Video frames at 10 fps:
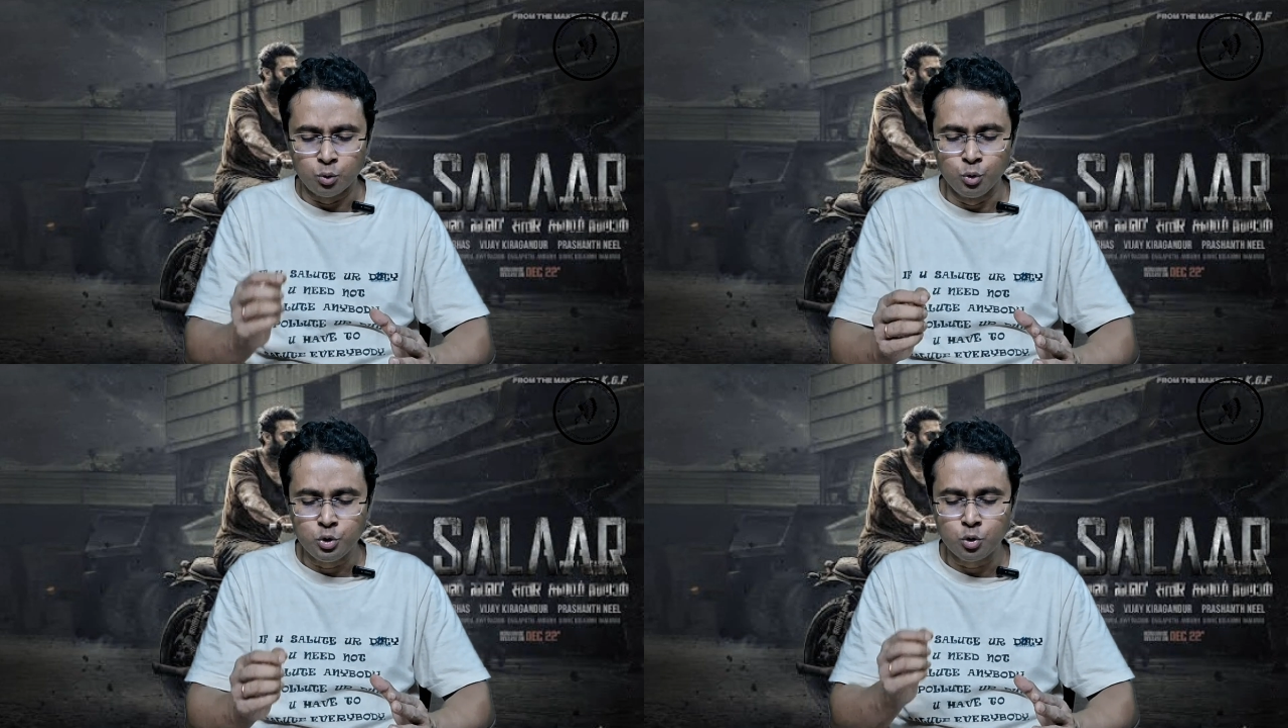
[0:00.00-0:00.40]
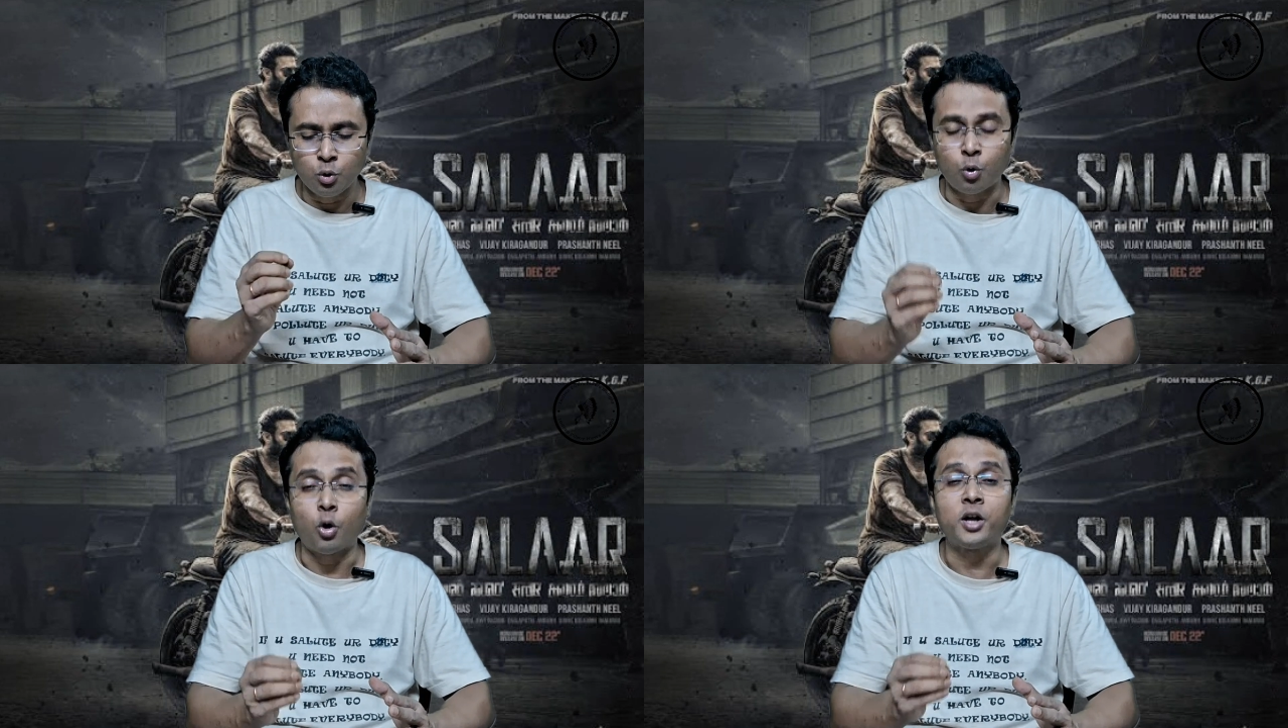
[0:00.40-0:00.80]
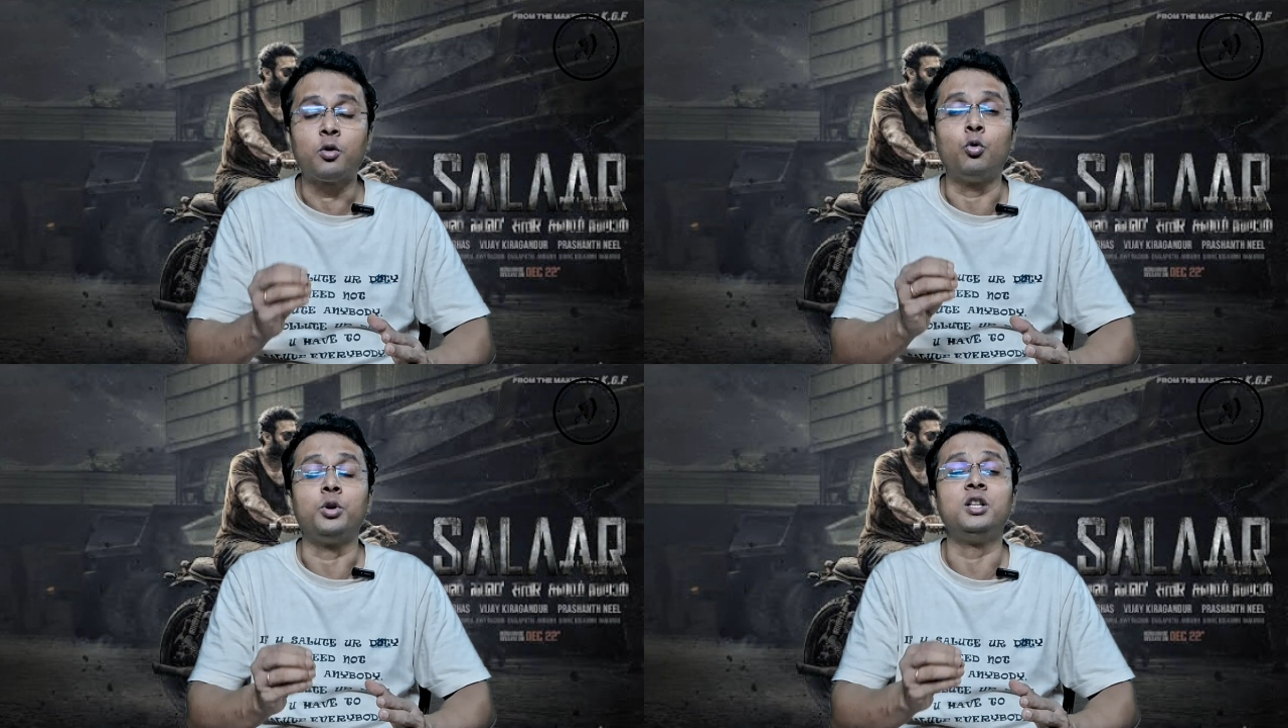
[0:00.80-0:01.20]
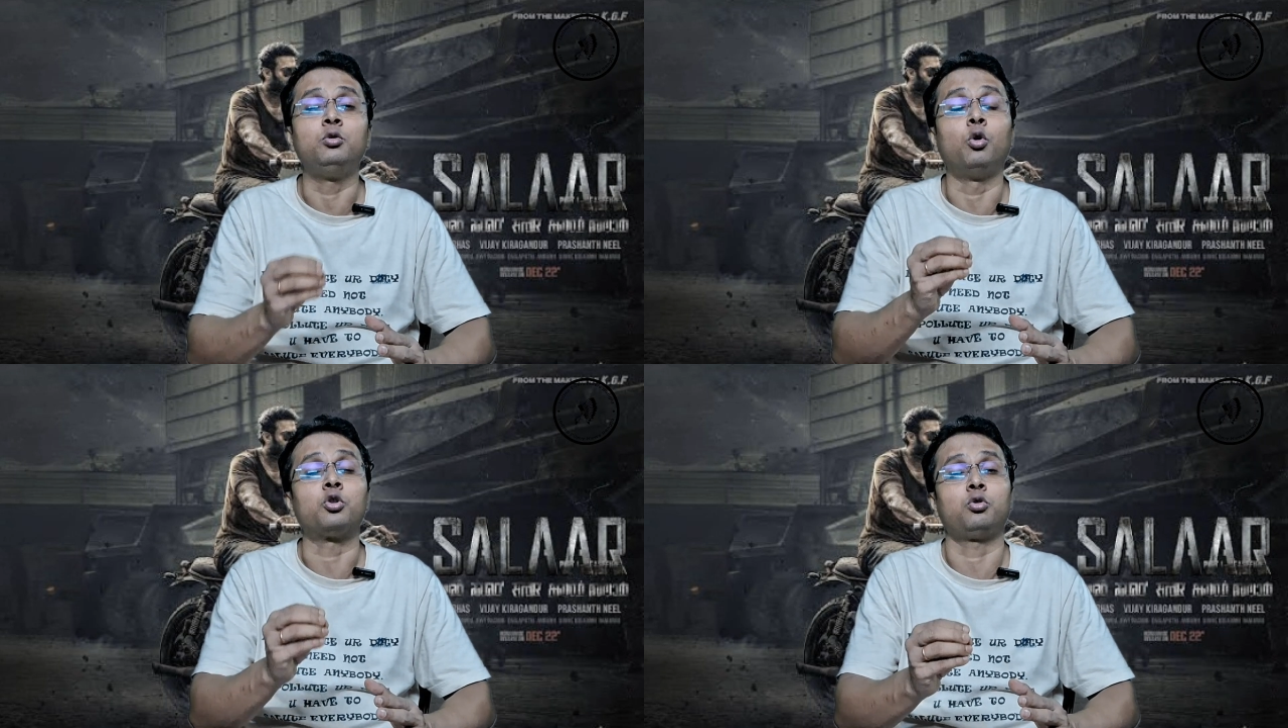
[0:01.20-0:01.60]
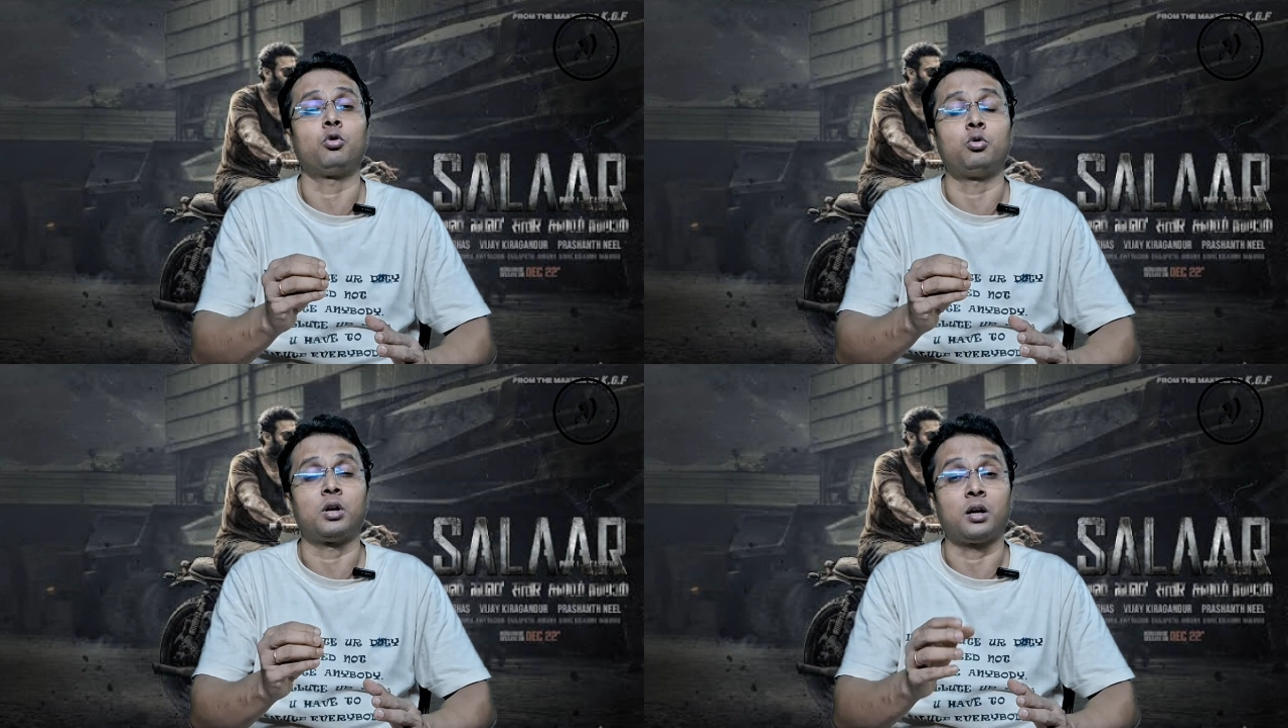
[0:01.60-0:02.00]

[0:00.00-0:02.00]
দুইশো নয় কোটি দশ লক্ষ